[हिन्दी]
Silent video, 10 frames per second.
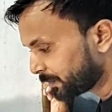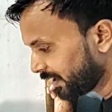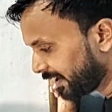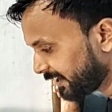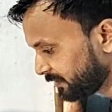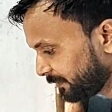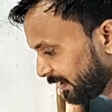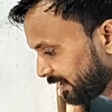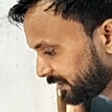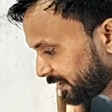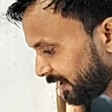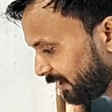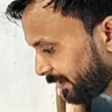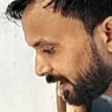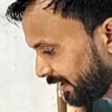तो बेटा आदि मान लेते यहाँ
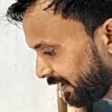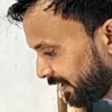पर है